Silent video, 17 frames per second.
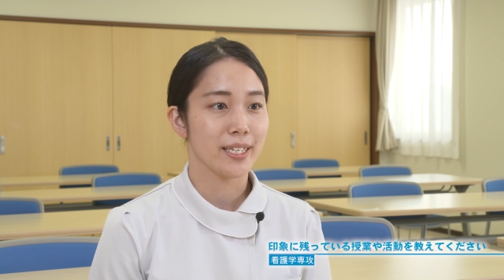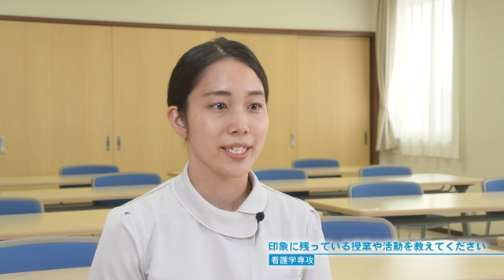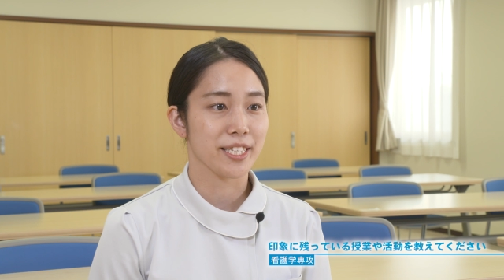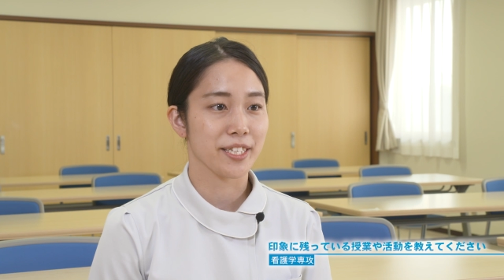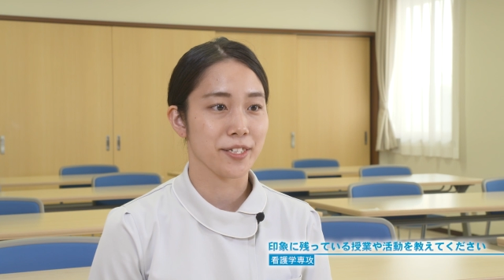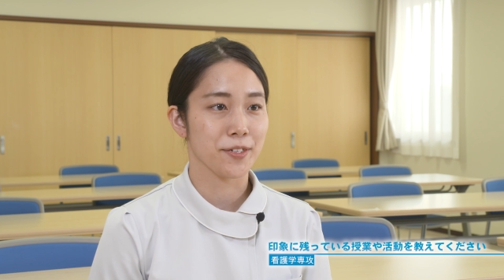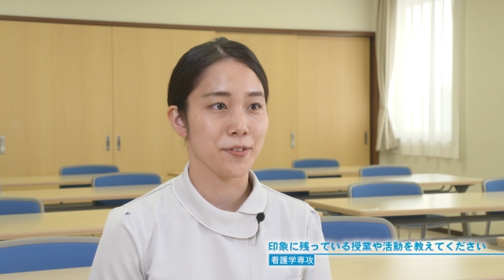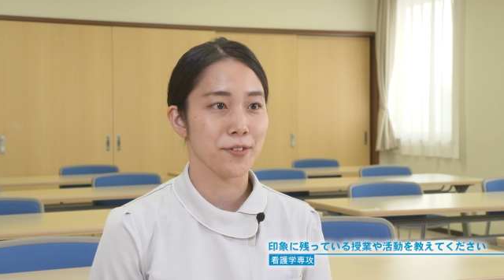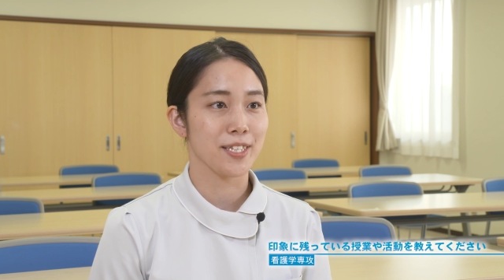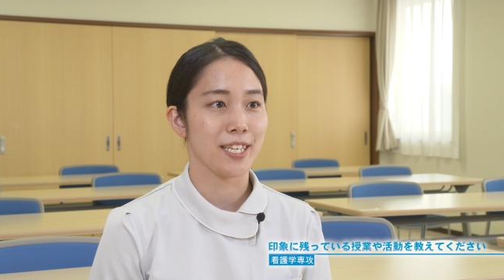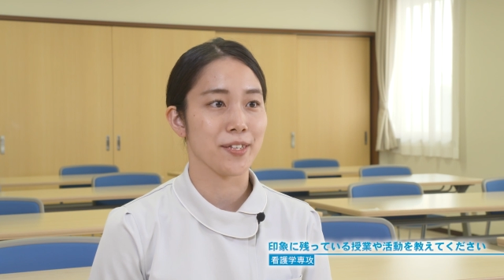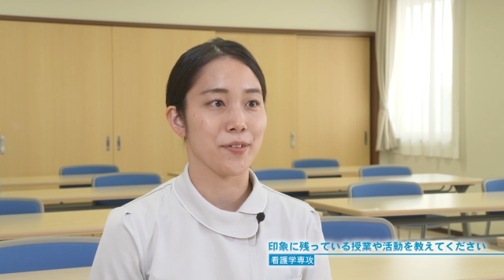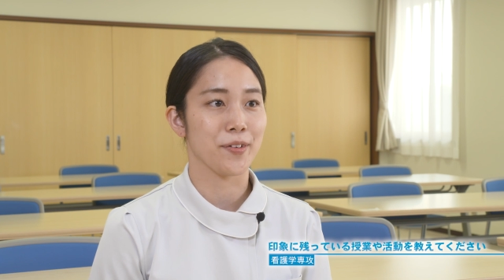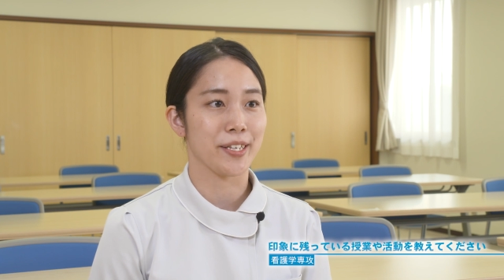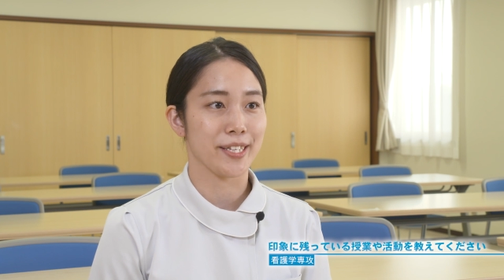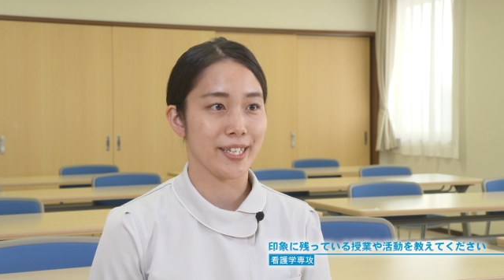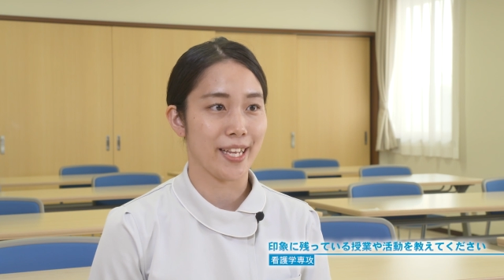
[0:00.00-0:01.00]
地区調査
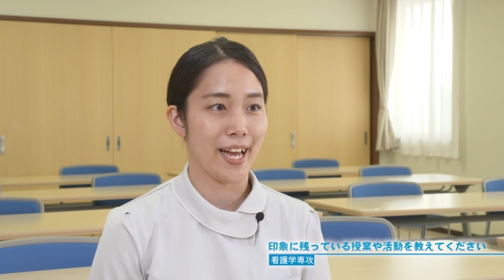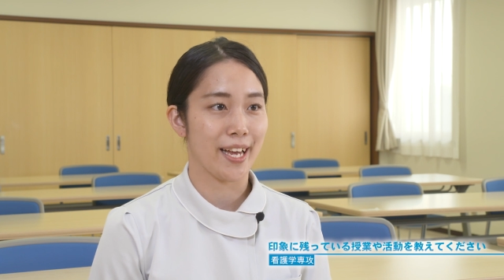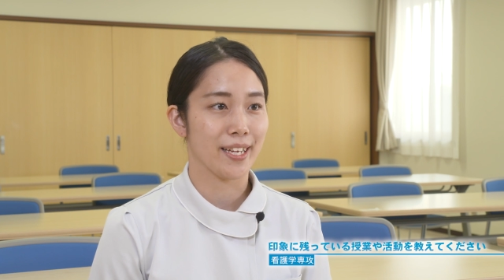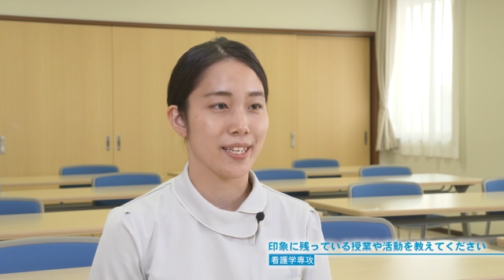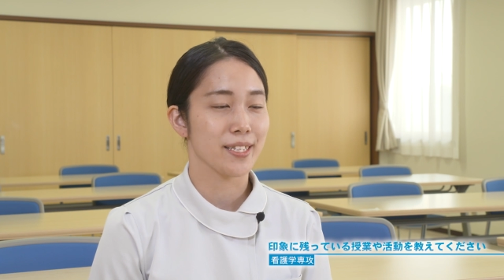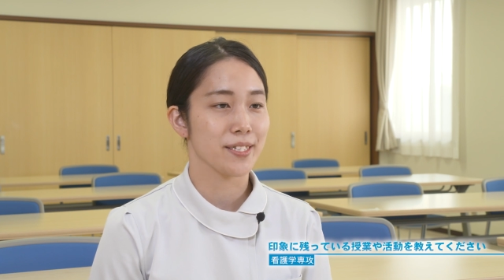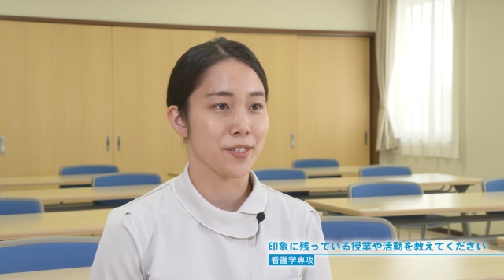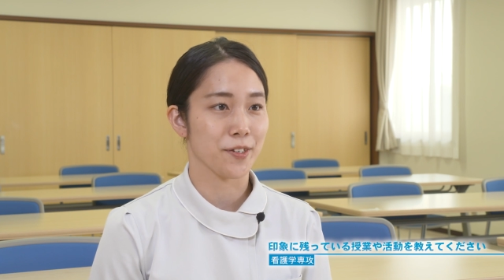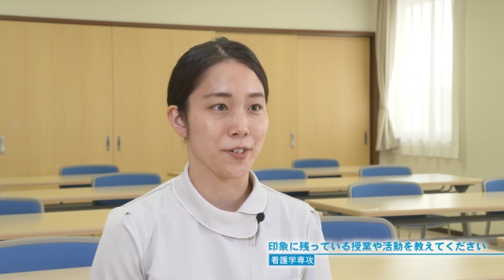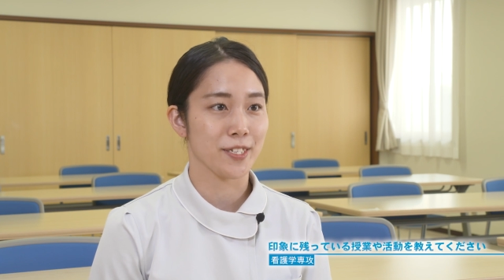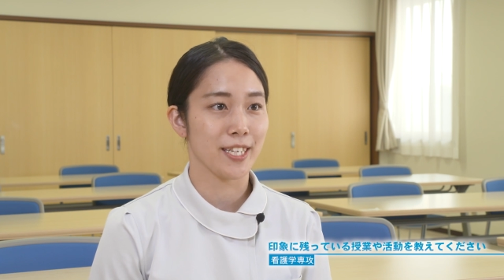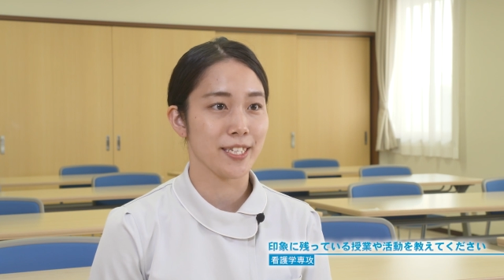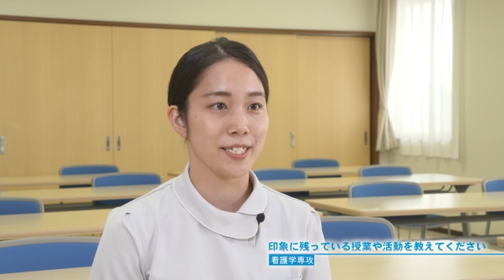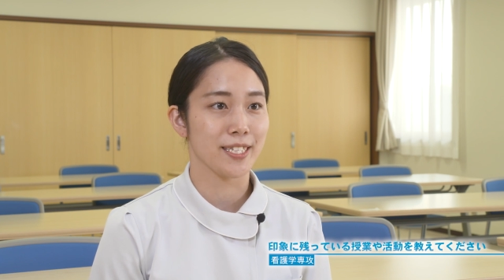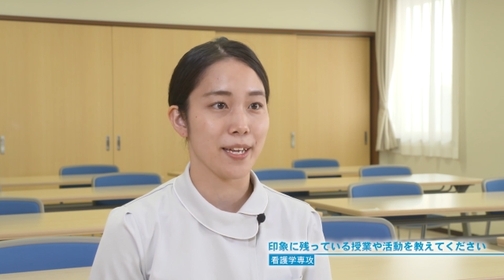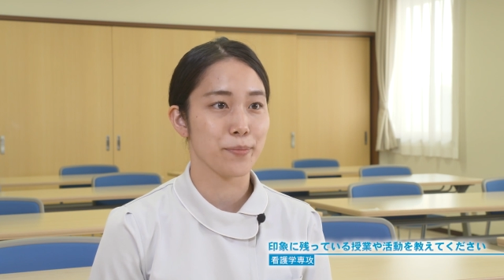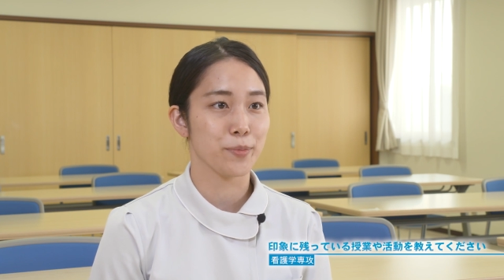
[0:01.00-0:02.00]
といって直
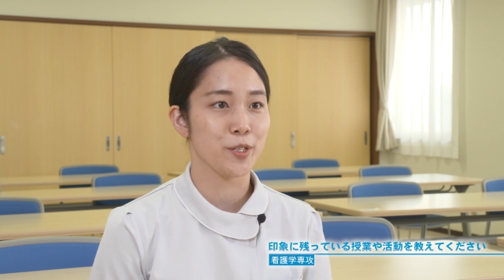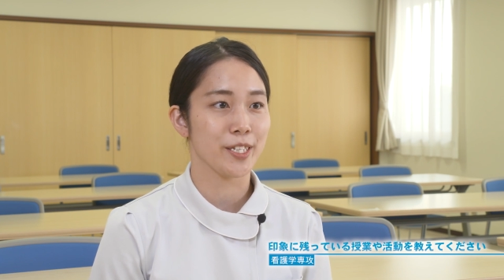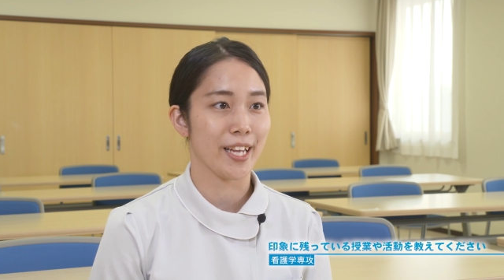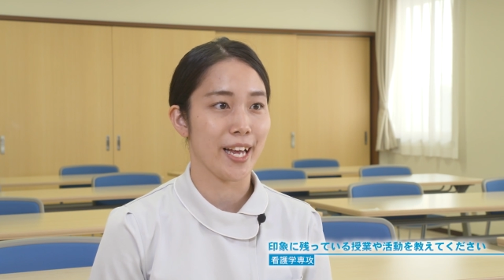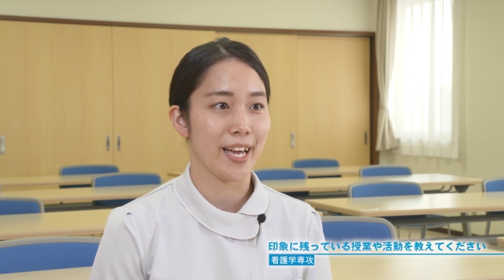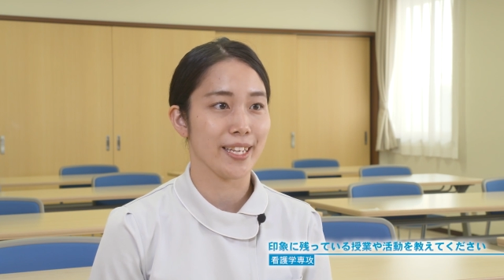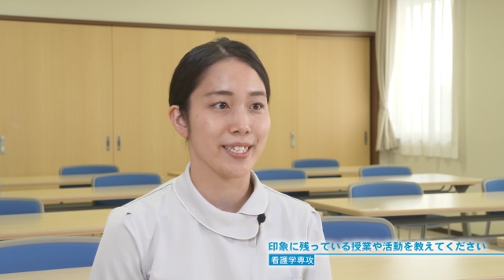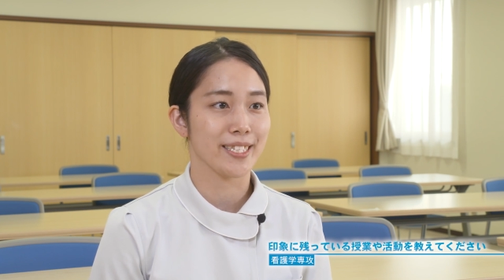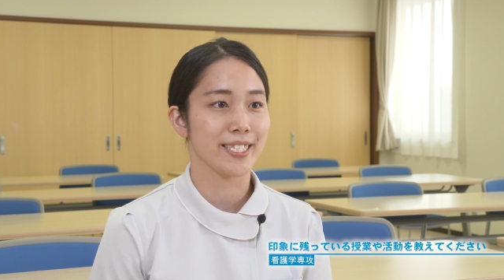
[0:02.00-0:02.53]
接出向いて